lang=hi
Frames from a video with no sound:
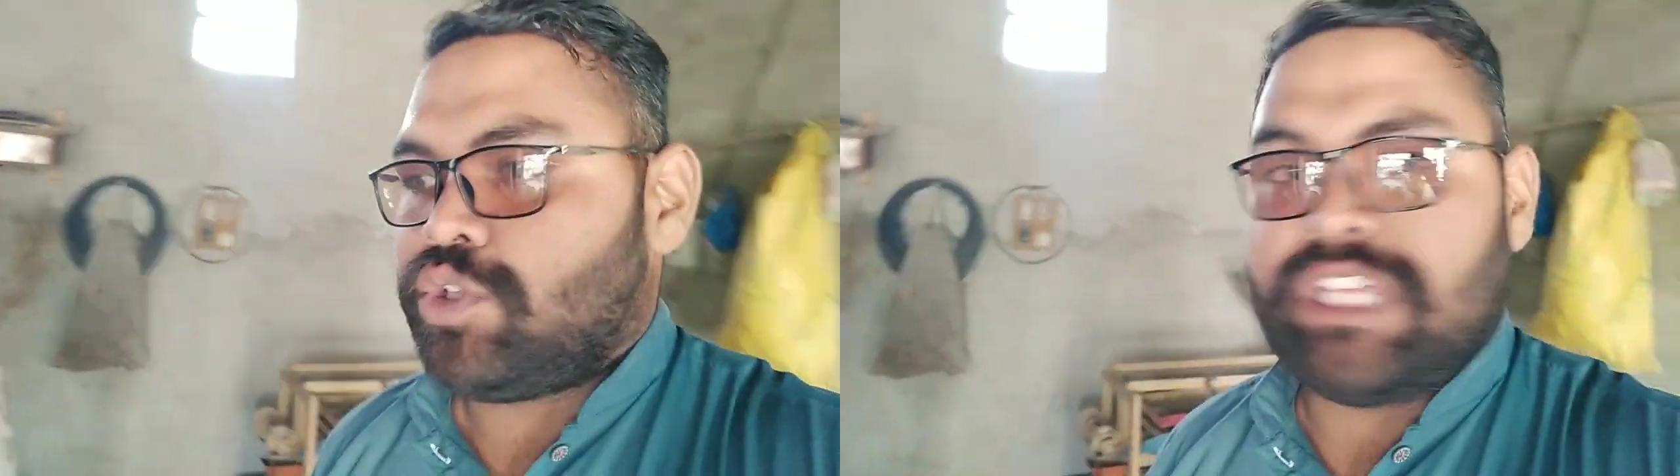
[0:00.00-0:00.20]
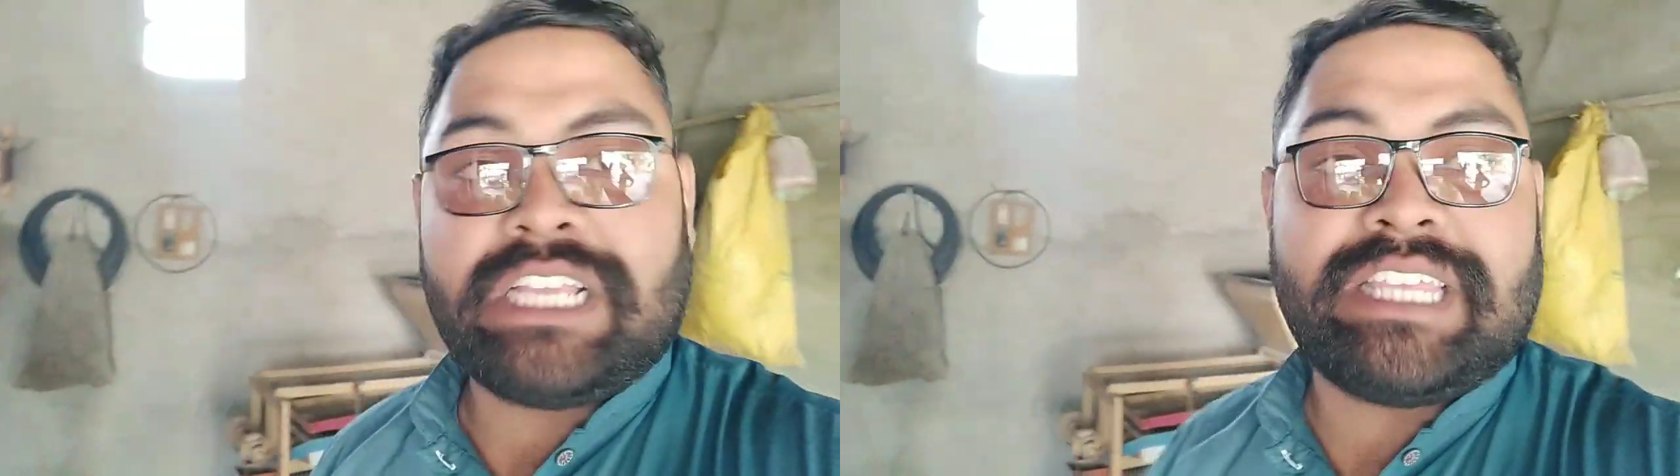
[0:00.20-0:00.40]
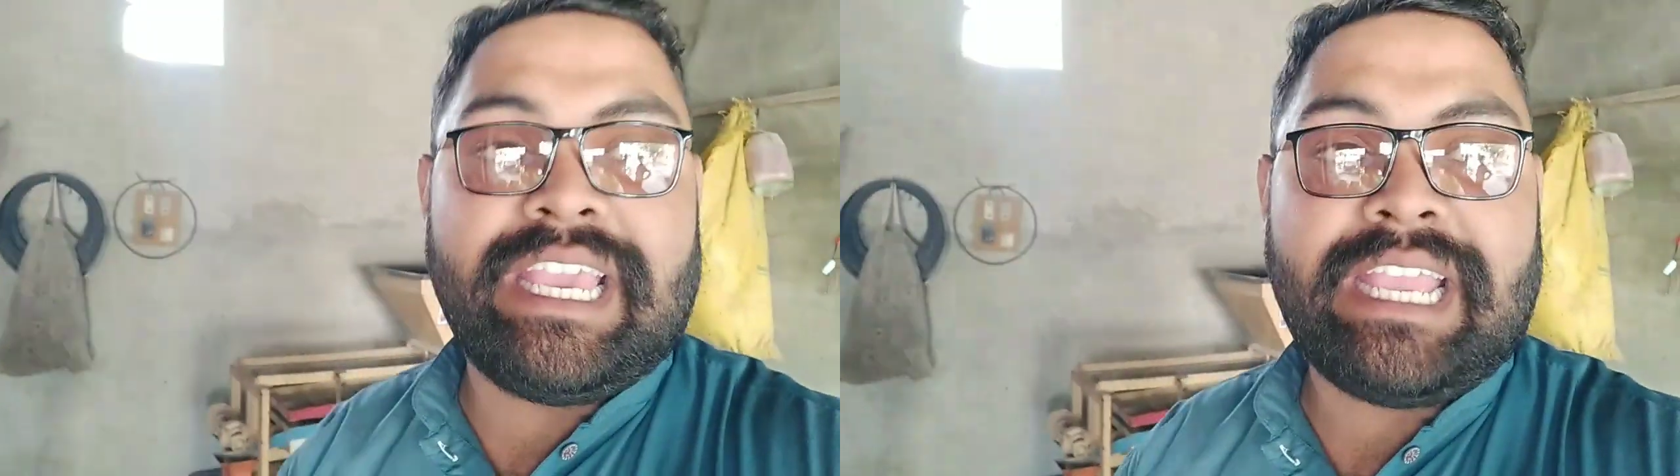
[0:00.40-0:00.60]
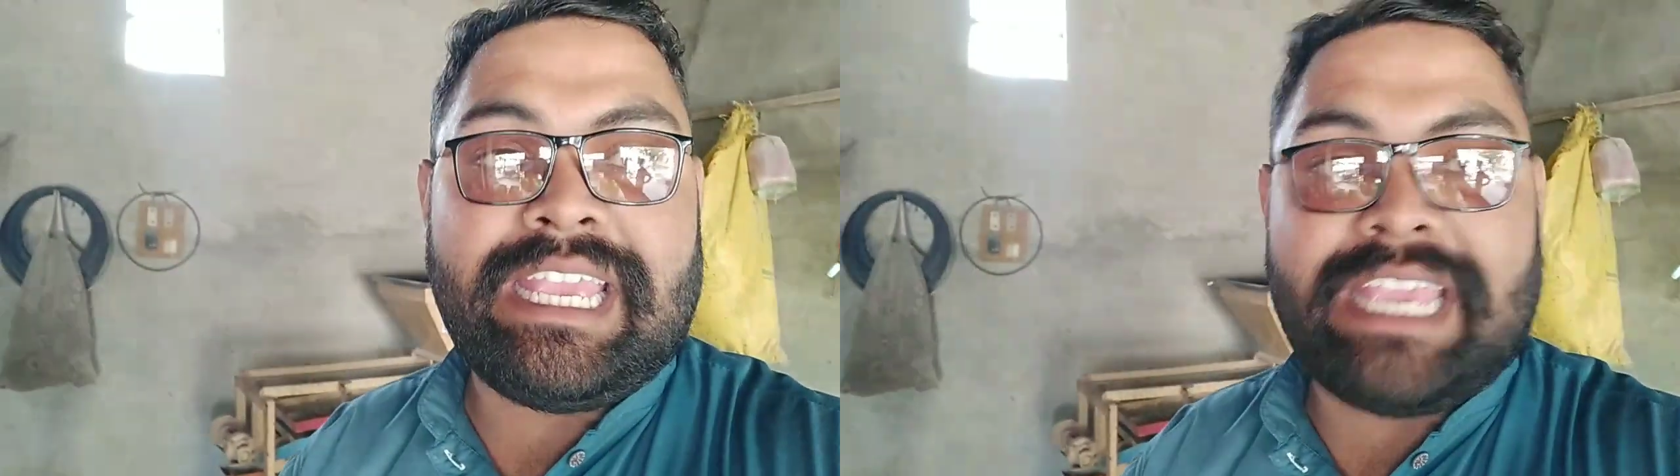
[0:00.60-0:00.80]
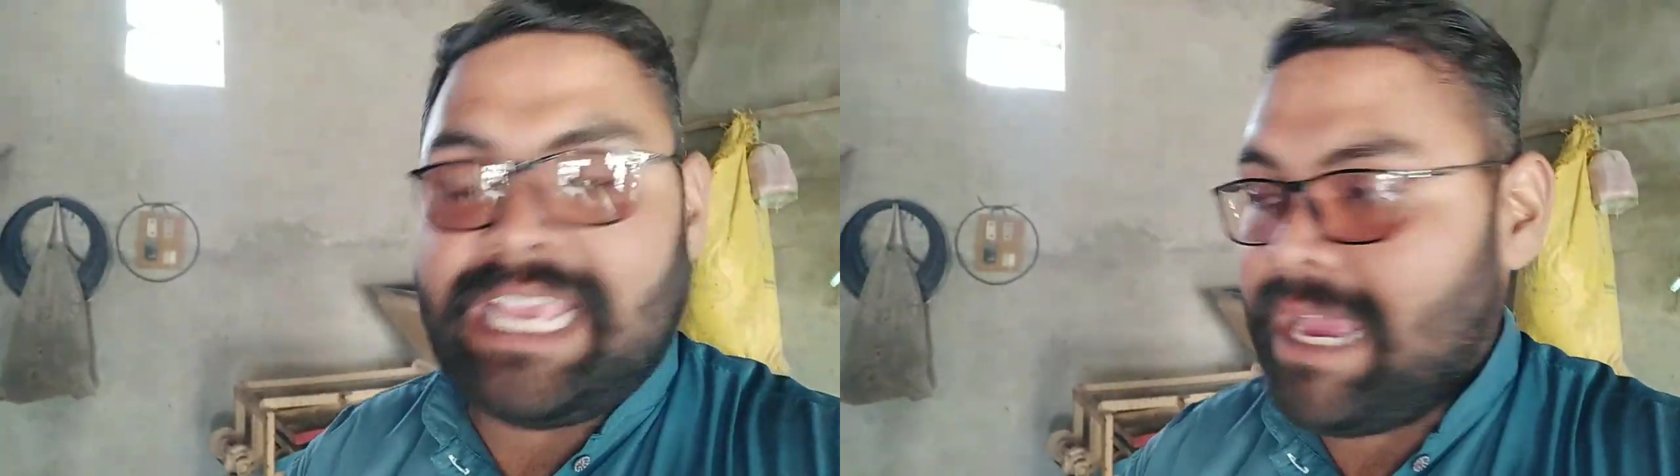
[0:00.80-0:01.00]
तो देखते हैं
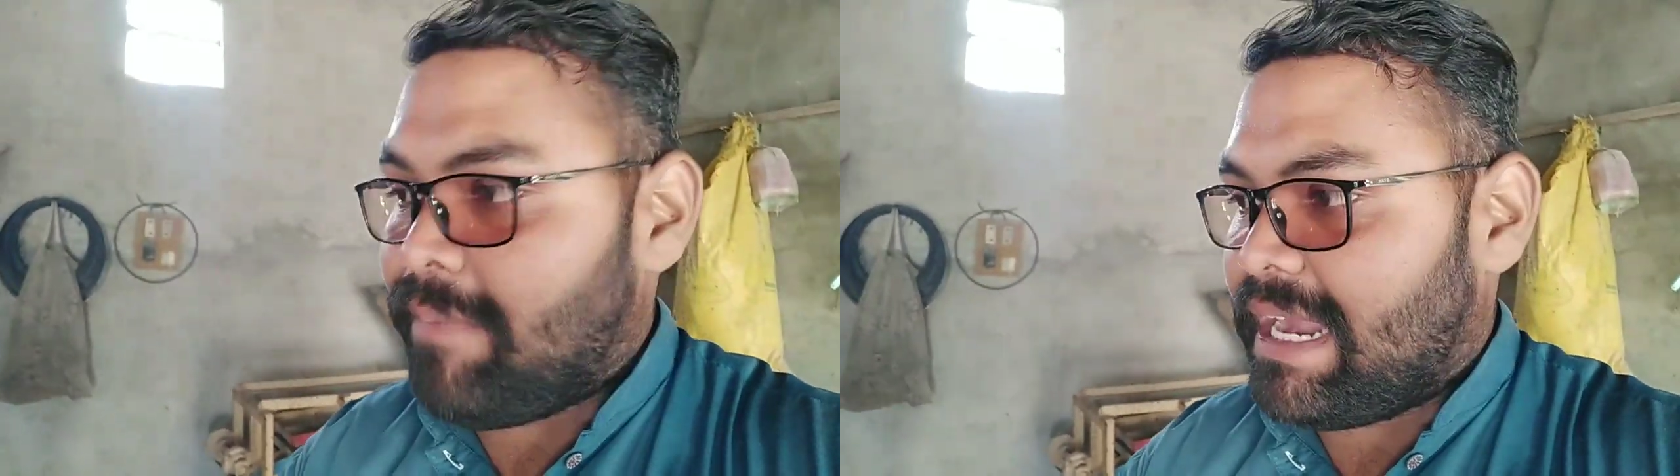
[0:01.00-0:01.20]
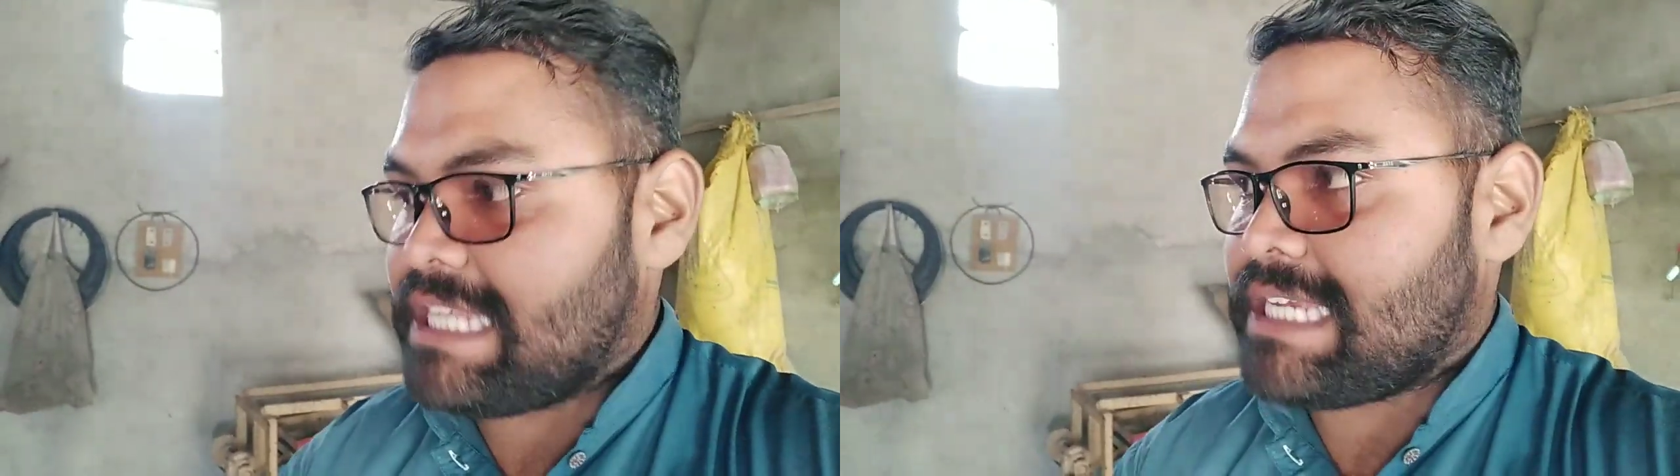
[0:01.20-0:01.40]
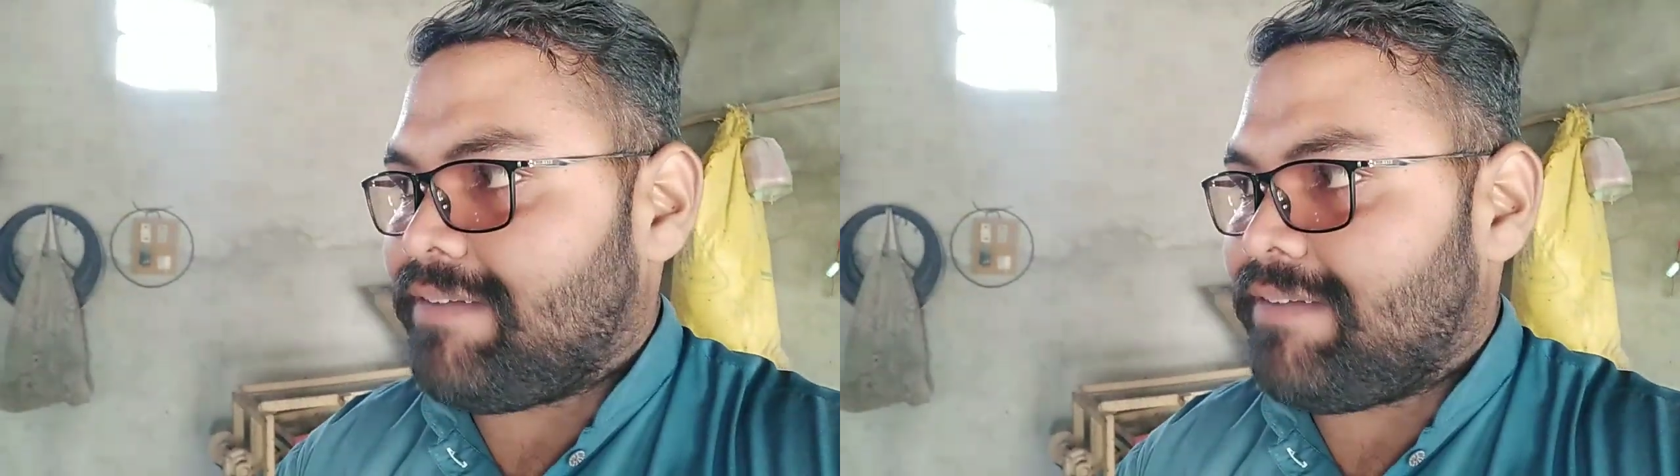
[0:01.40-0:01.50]
कि ये हमारा